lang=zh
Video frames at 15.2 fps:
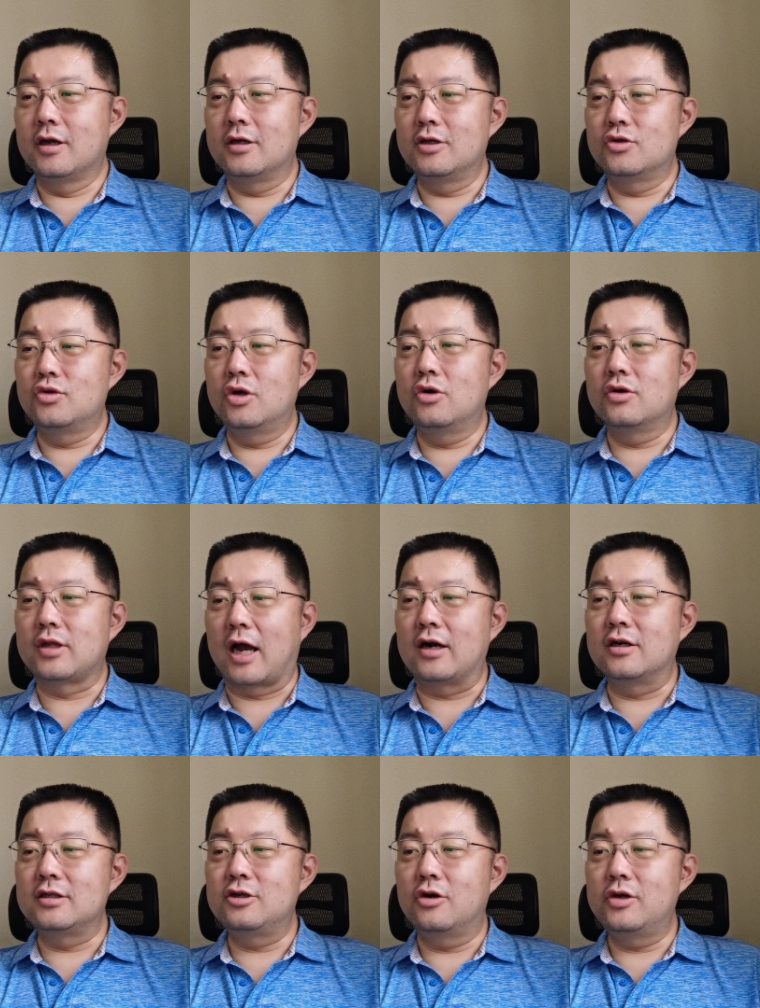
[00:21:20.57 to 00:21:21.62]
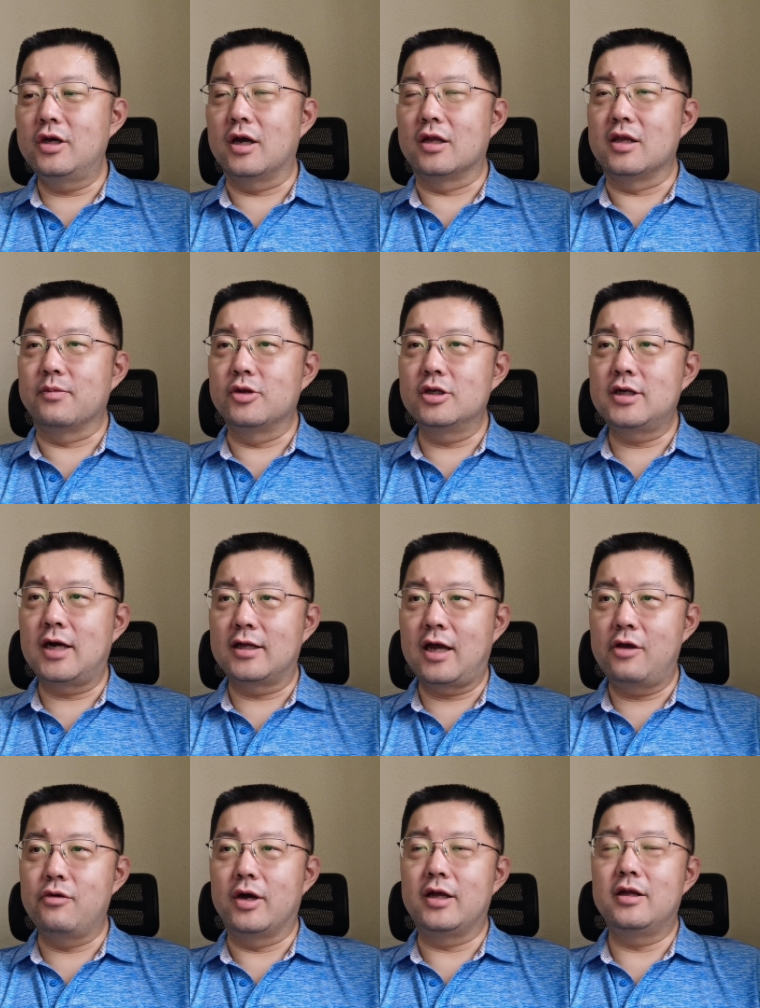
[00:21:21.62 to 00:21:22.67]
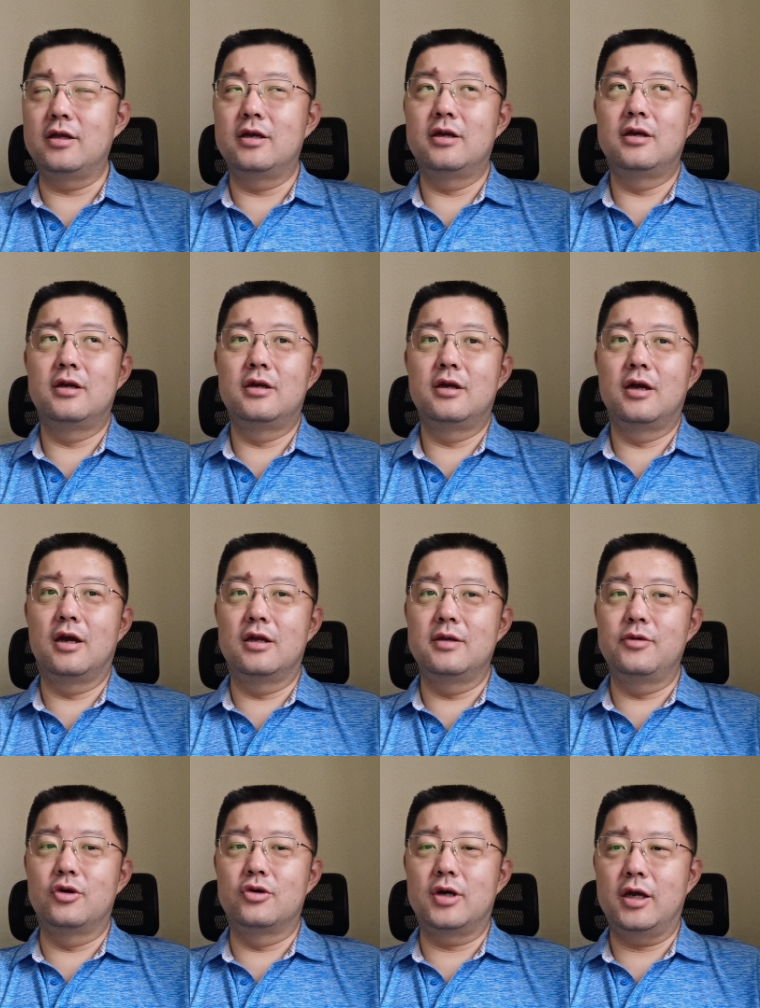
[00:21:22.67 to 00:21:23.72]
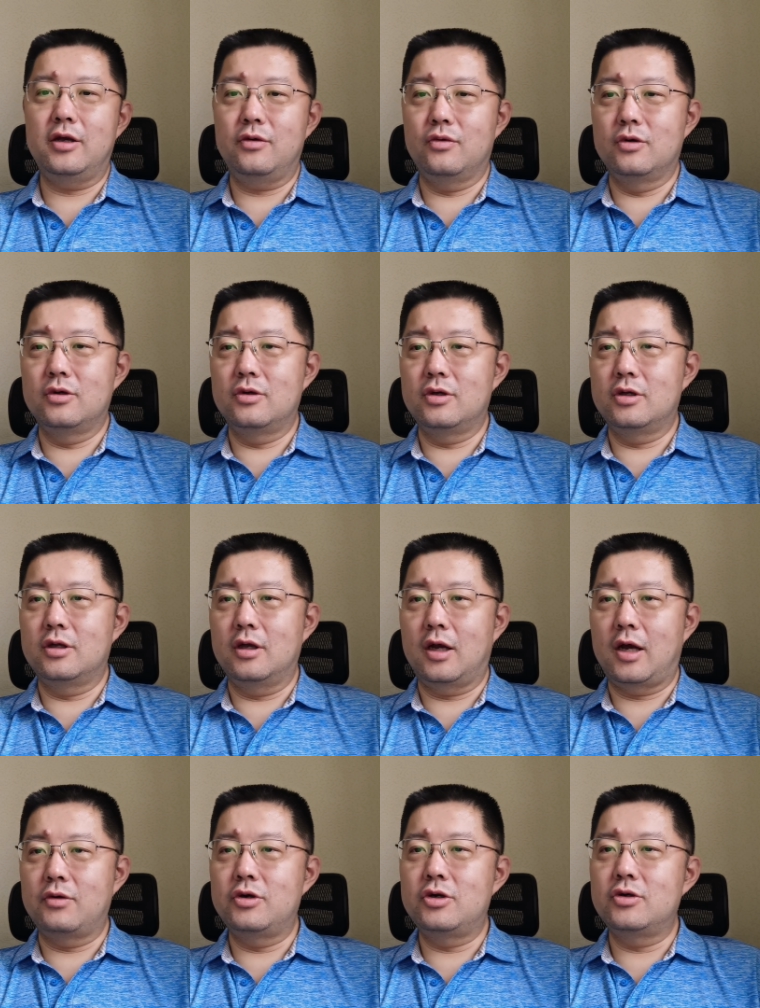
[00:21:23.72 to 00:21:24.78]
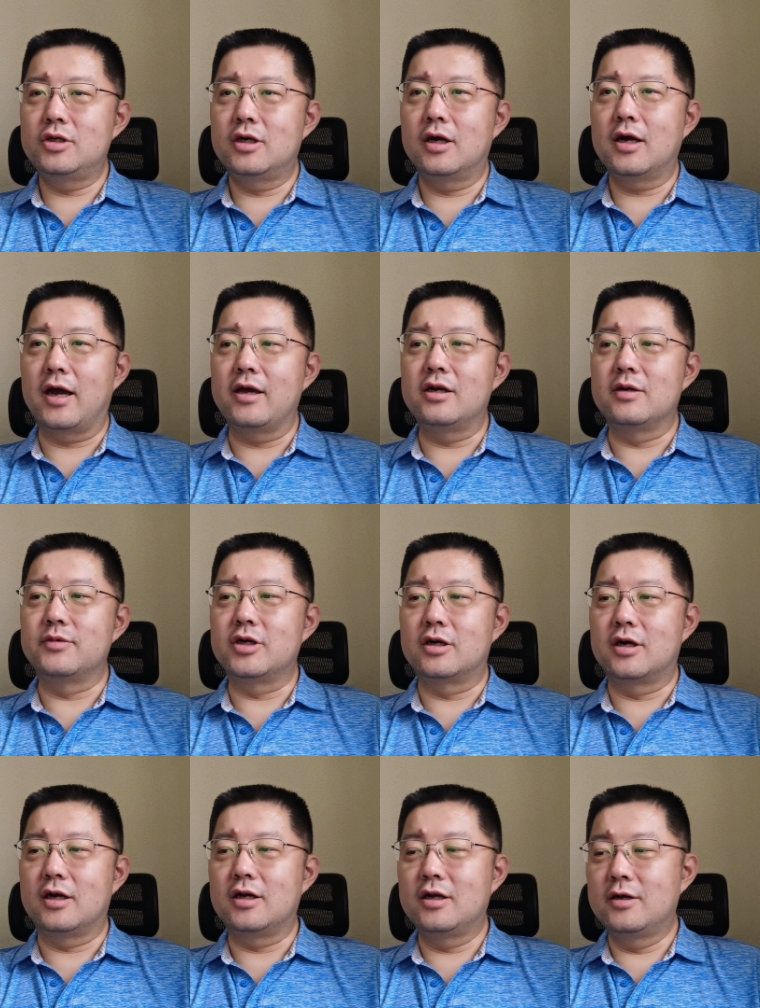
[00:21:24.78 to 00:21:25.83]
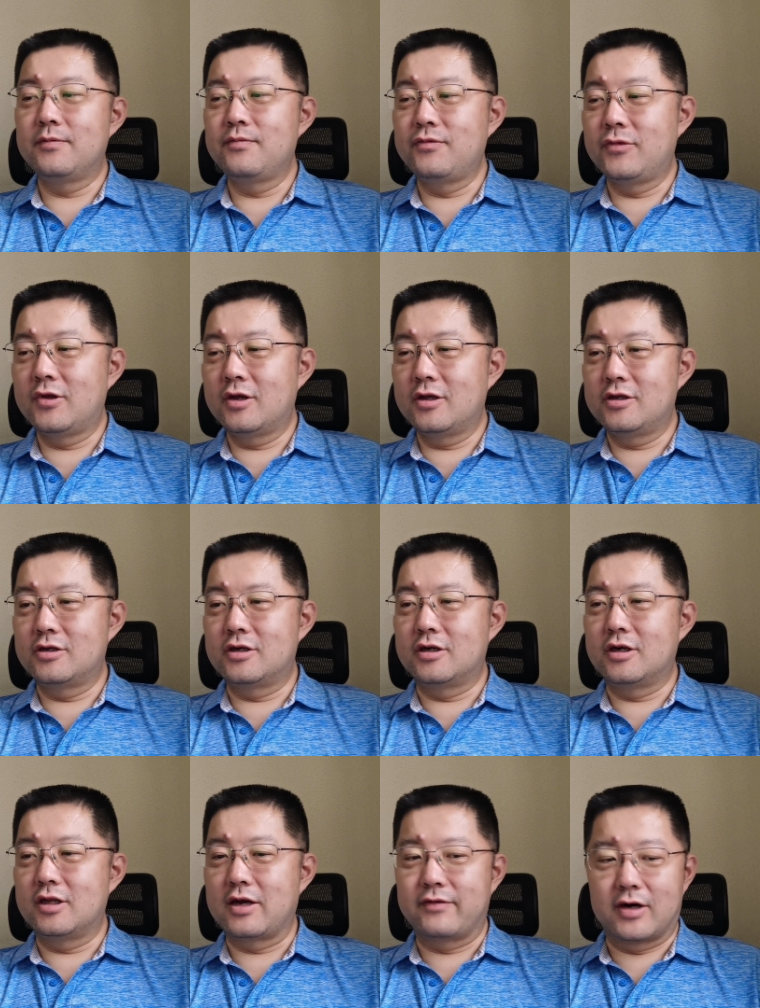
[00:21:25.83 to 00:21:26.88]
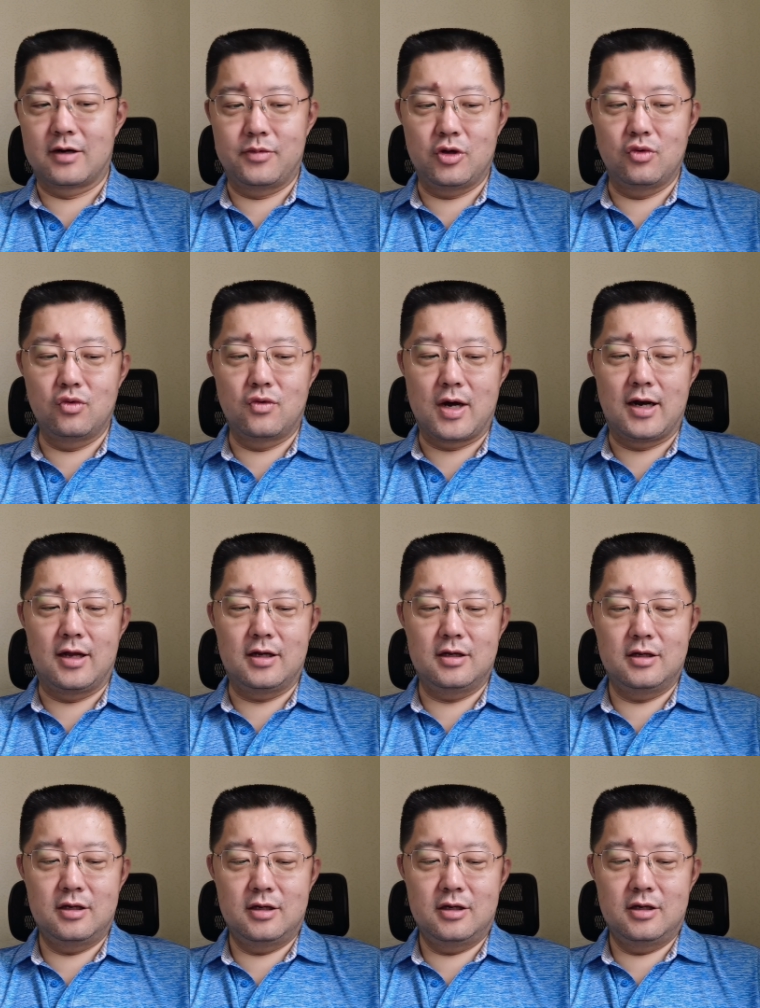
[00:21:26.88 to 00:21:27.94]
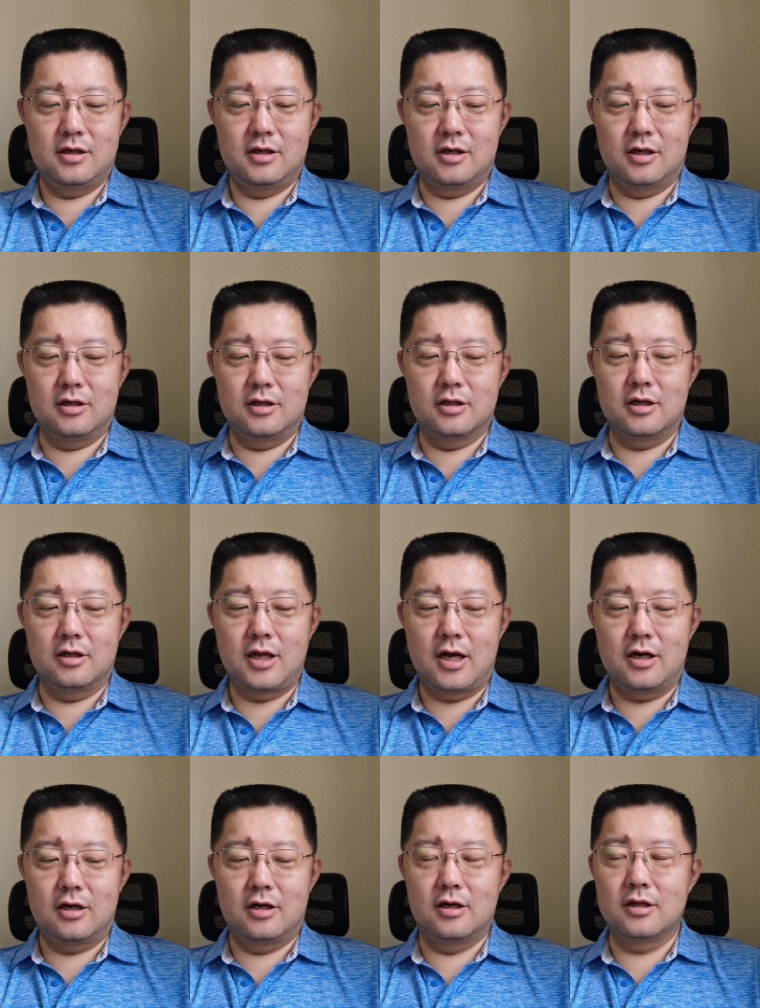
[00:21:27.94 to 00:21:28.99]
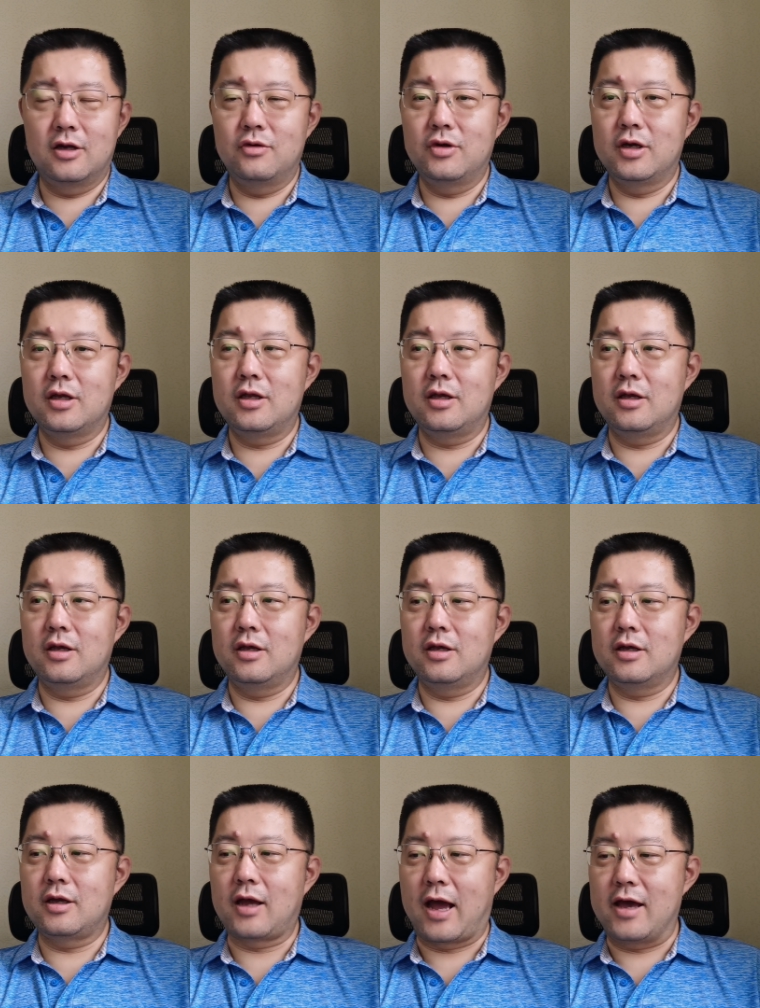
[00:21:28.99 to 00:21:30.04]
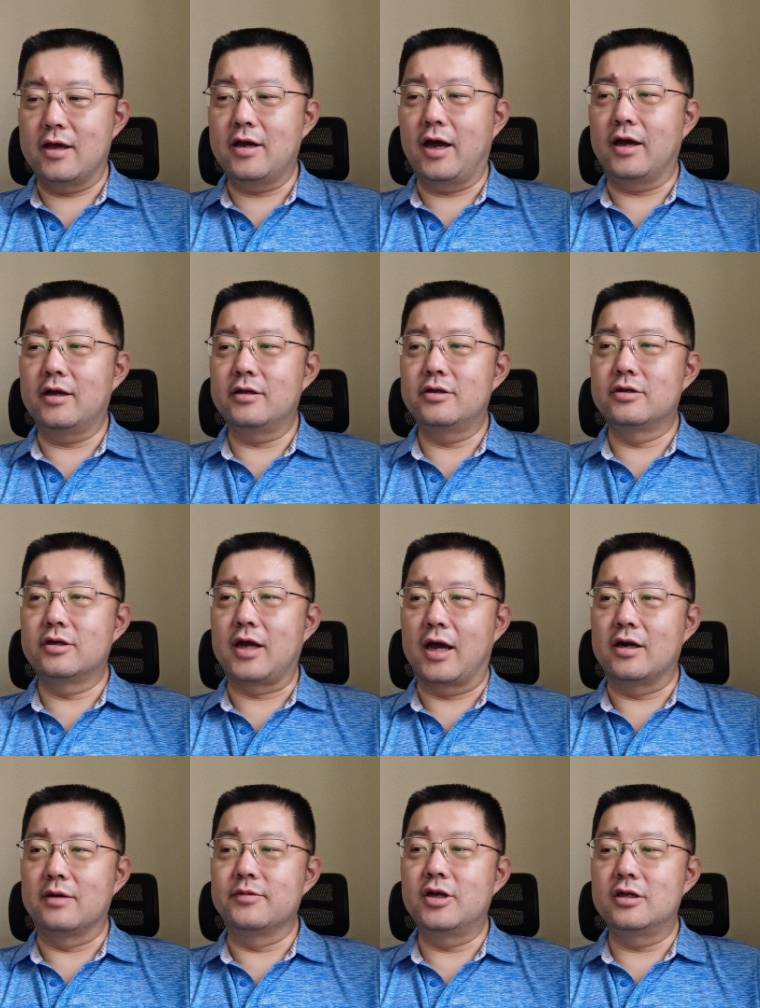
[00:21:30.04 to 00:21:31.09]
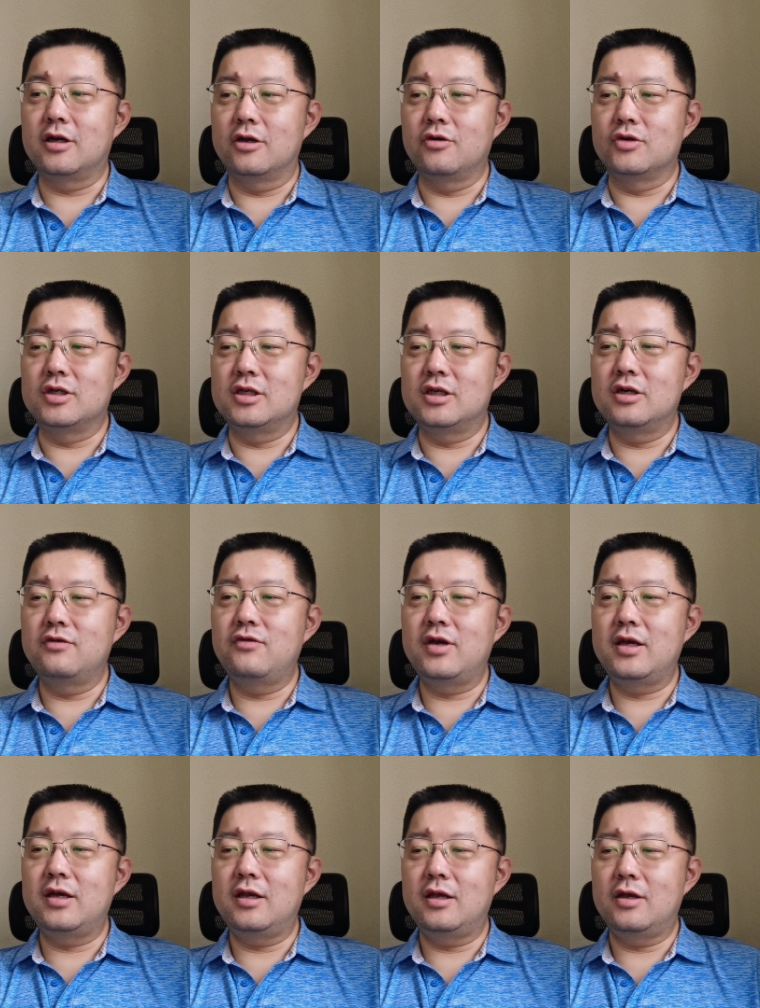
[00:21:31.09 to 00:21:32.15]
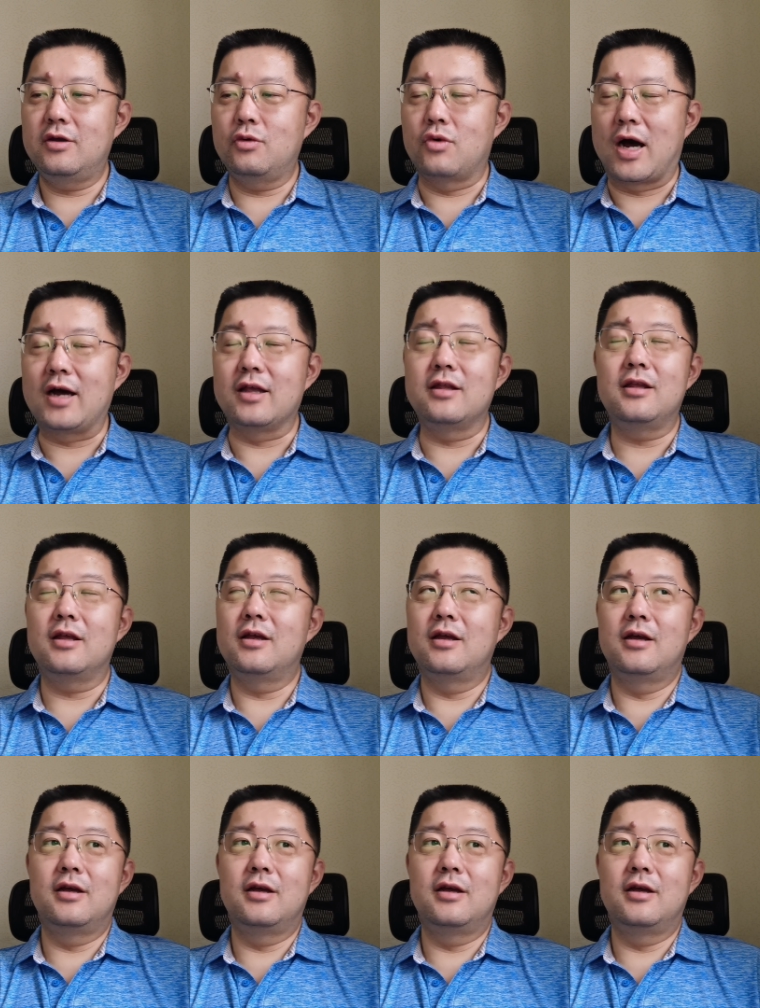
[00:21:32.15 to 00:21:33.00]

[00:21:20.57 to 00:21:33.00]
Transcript: 然后你最后达成交易啊，你不能差太远。哎，你比如说，哎，我爱回收经常干一什么事儿呢？就是你在网上评估完了，然后呢到他那儿呢，他会给你改一改，就是改什么呢？叫有轻微划痕，